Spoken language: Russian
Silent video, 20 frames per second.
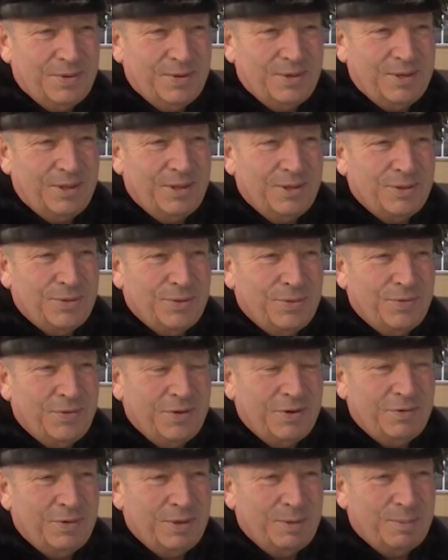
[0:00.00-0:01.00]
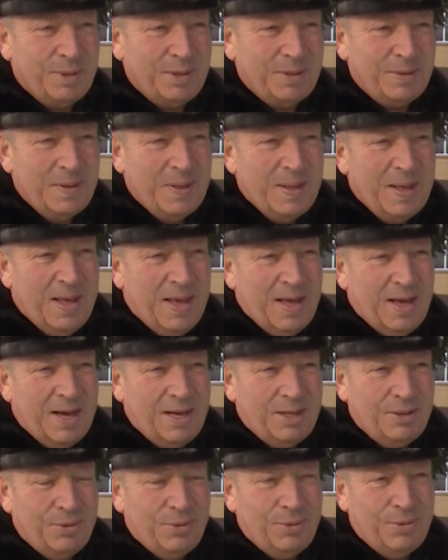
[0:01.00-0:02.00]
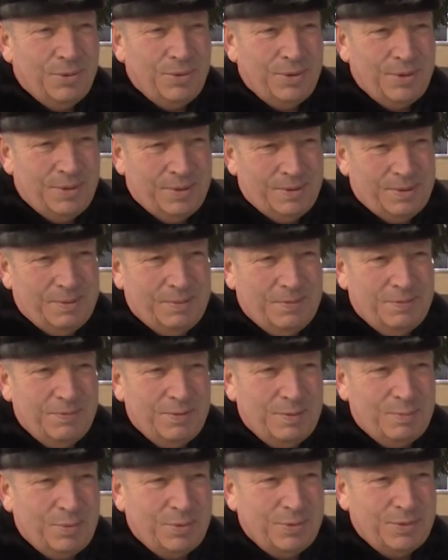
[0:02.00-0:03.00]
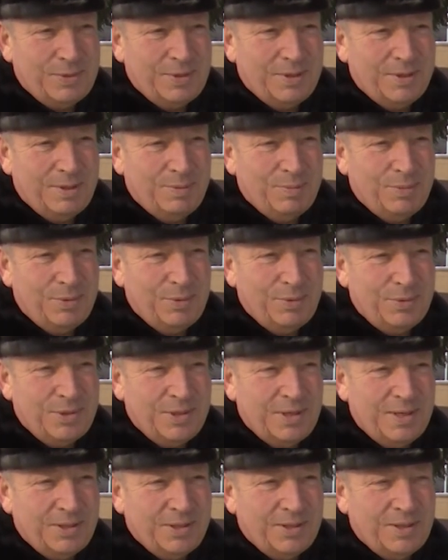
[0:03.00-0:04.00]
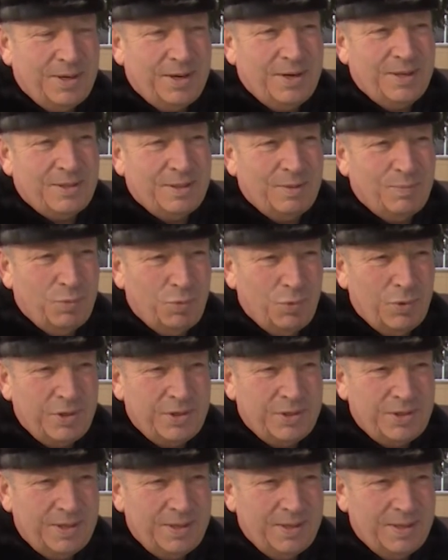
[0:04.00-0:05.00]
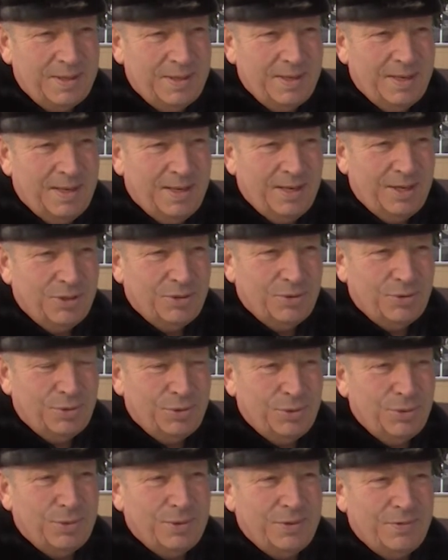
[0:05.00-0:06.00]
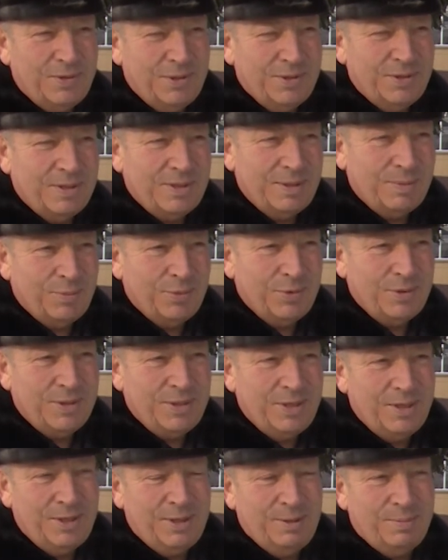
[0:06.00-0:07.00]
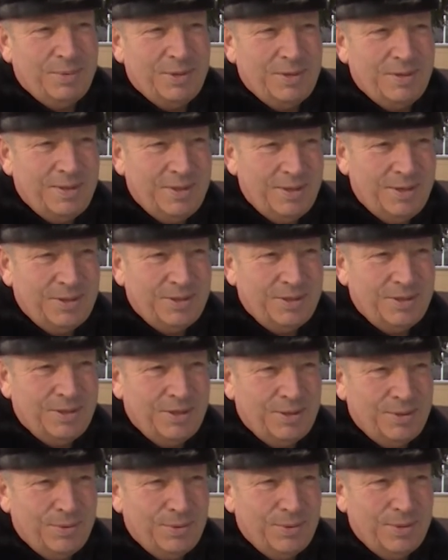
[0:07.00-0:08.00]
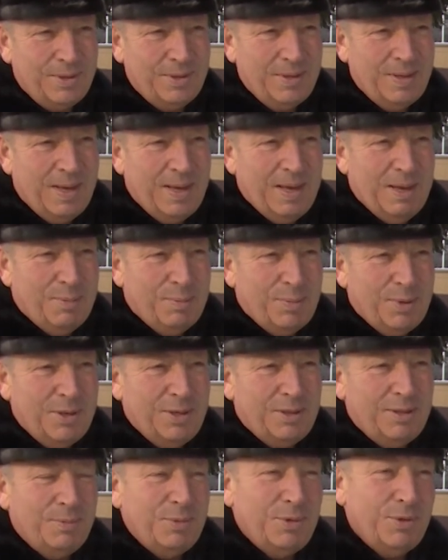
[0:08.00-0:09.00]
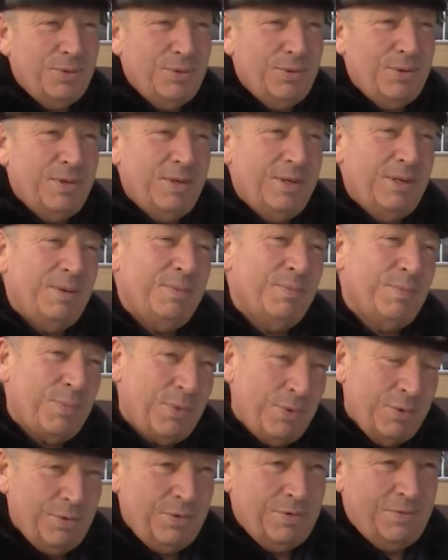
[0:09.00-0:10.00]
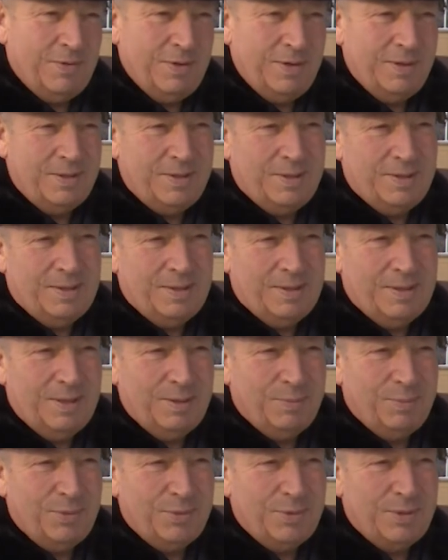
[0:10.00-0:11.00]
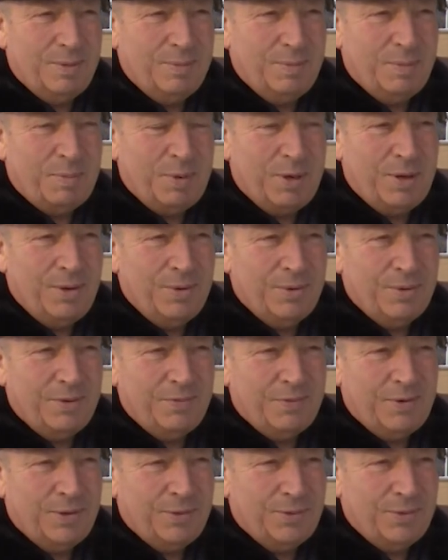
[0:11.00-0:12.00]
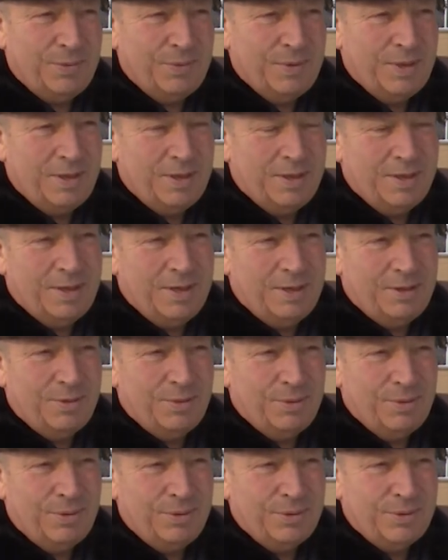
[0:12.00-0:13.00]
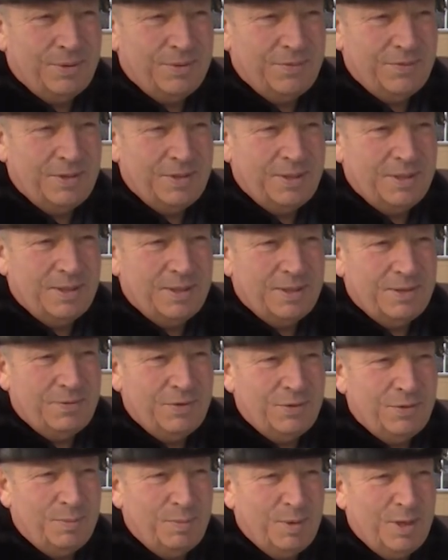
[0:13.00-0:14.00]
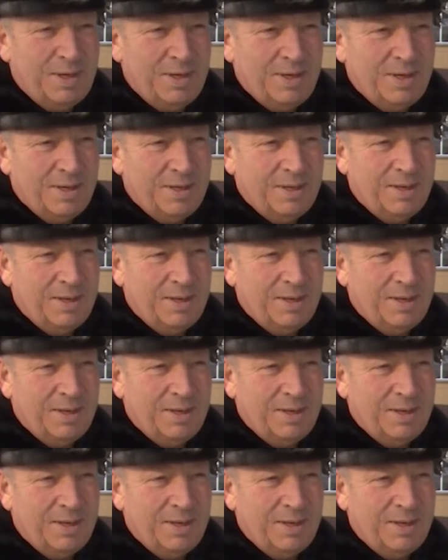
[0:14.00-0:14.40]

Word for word: голосов на выборах, а другой вопрос, когда получаешь гораздо больше и что чувствуешь за собой силы, поддержка народа. Поэтому кто и против даже, допустим, определенного какой кандидат, он должен высказать свое мнение, а